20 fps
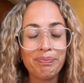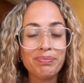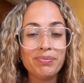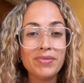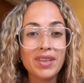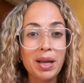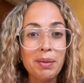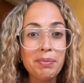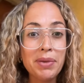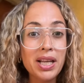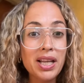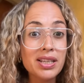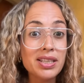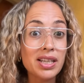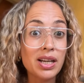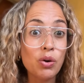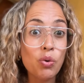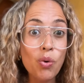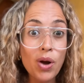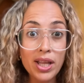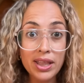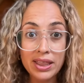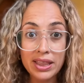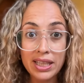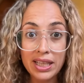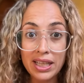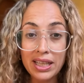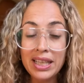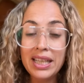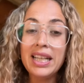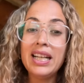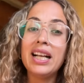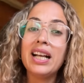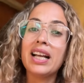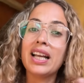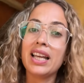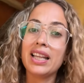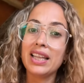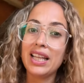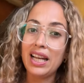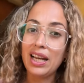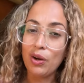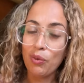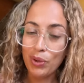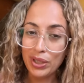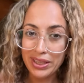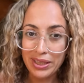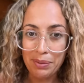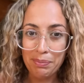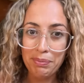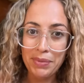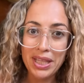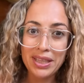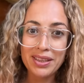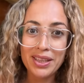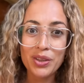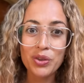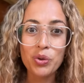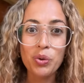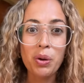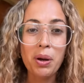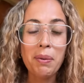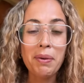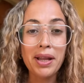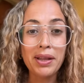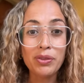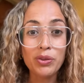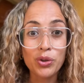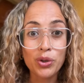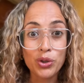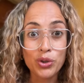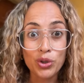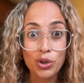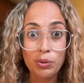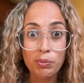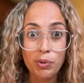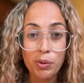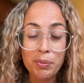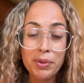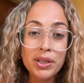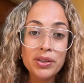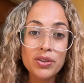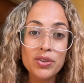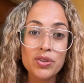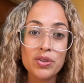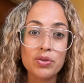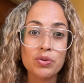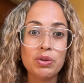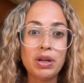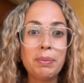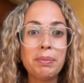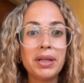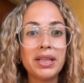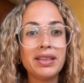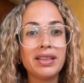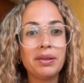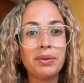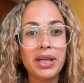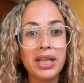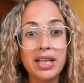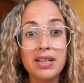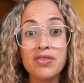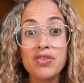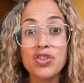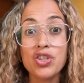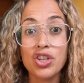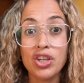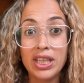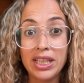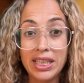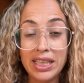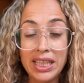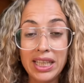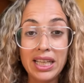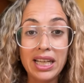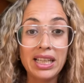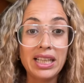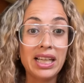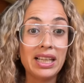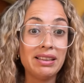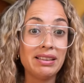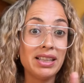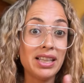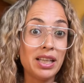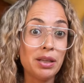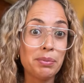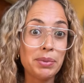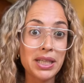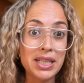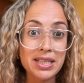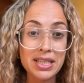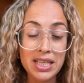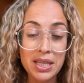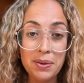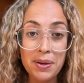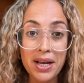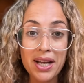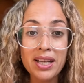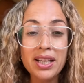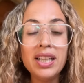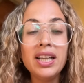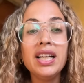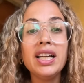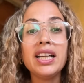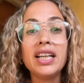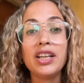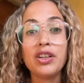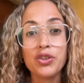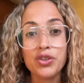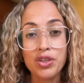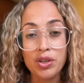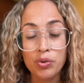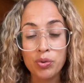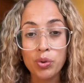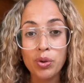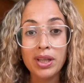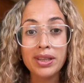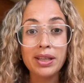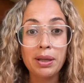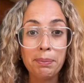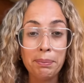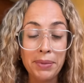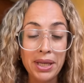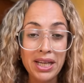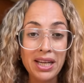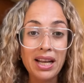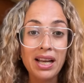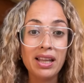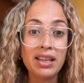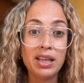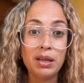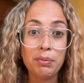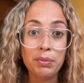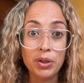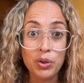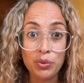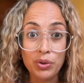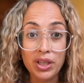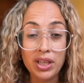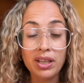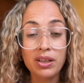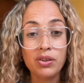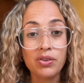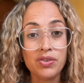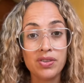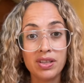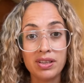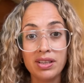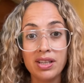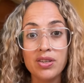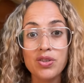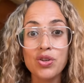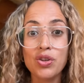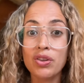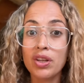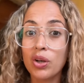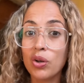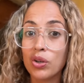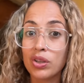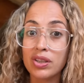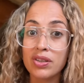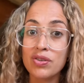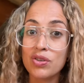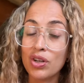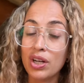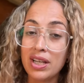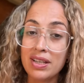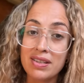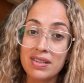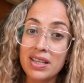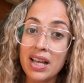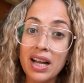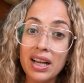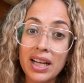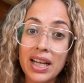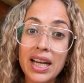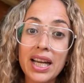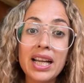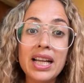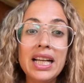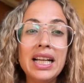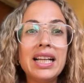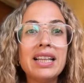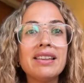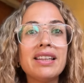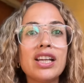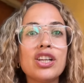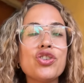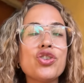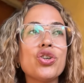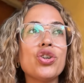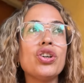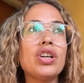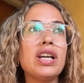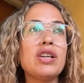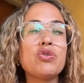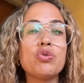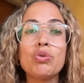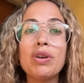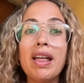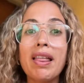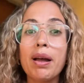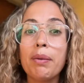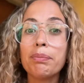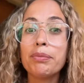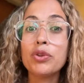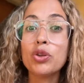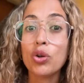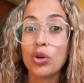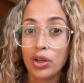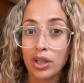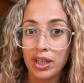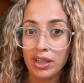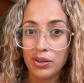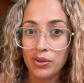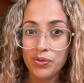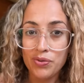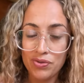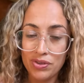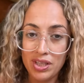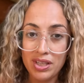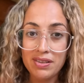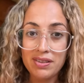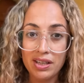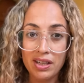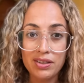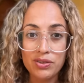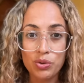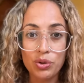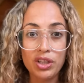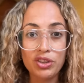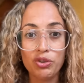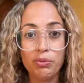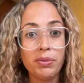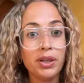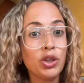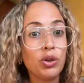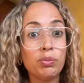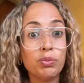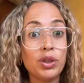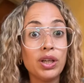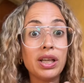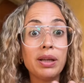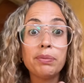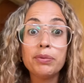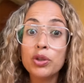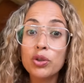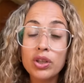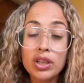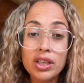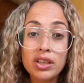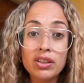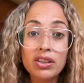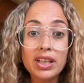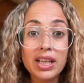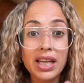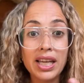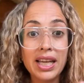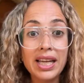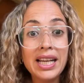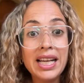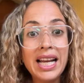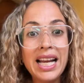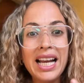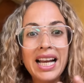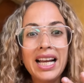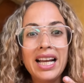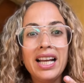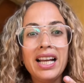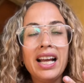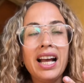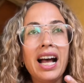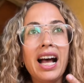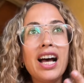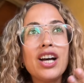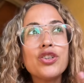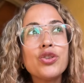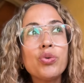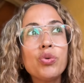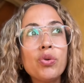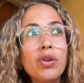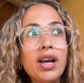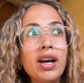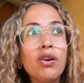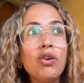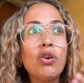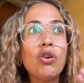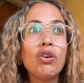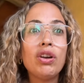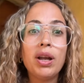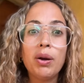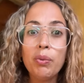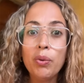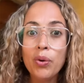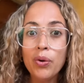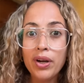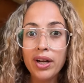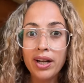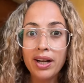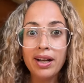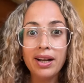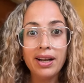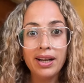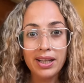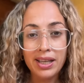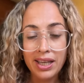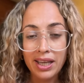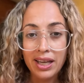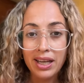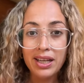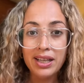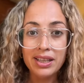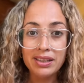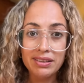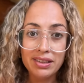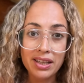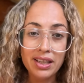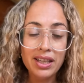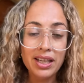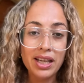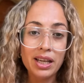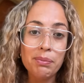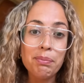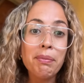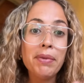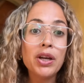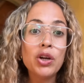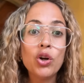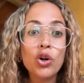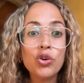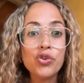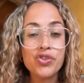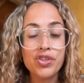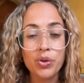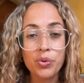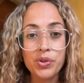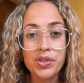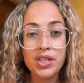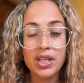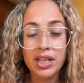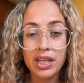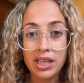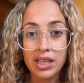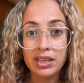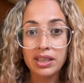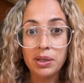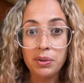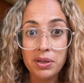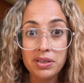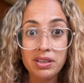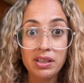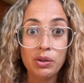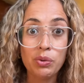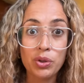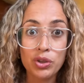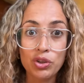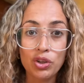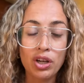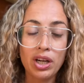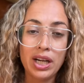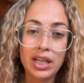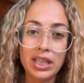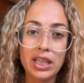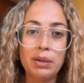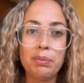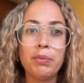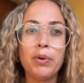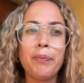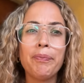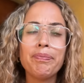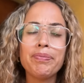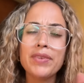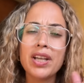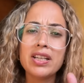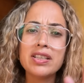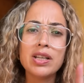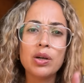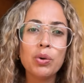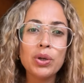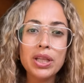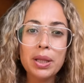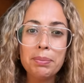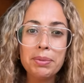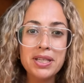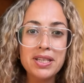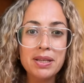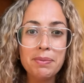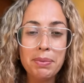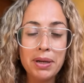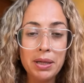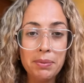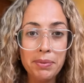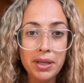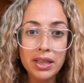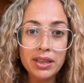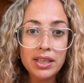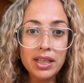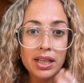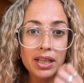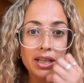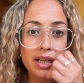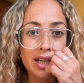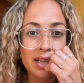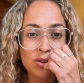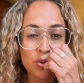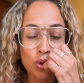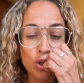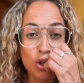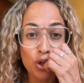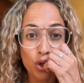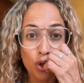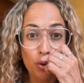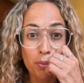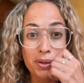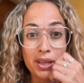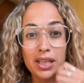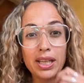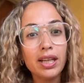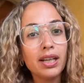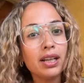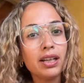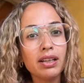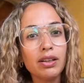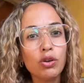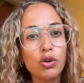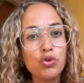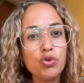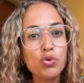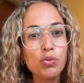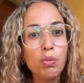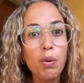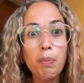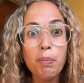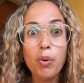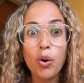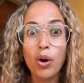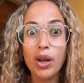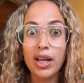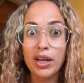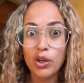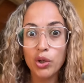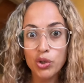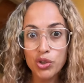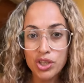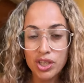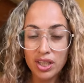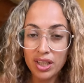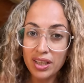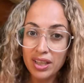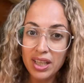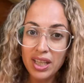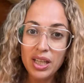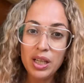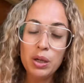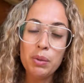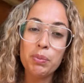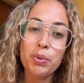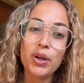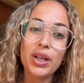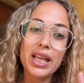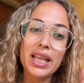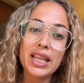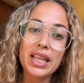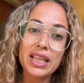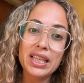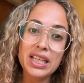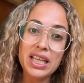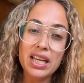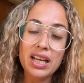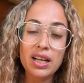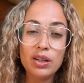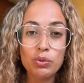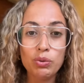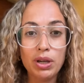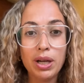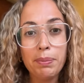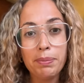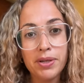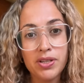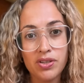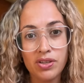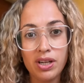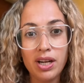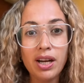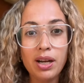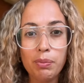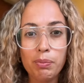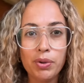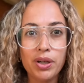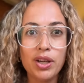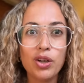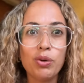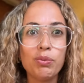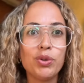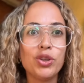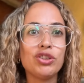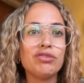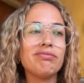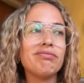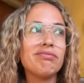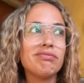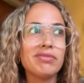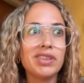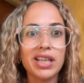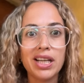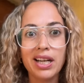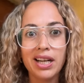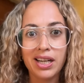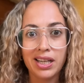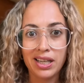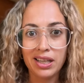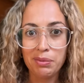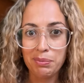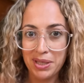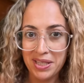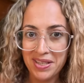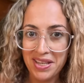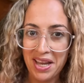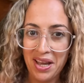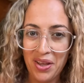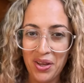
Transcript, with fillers: También la yaguanda, de la cual también te estuve hablando en otros momentos, es una planta bien ansiolítica y antidepresiva y nos ayuda también a disminuir la concentración de cortisol en sangre. De hecho, es un adaptógeno, ¿sí? se la suele tomar como un adaptógeno que ayuda o colabora a que el estrés deje menos consecuencias negativas en nuestro organismo. Ayahuasca principalmente la suelo recomendar en consumo por la noche porque de día a algunas personas les puede como relajar demasiado.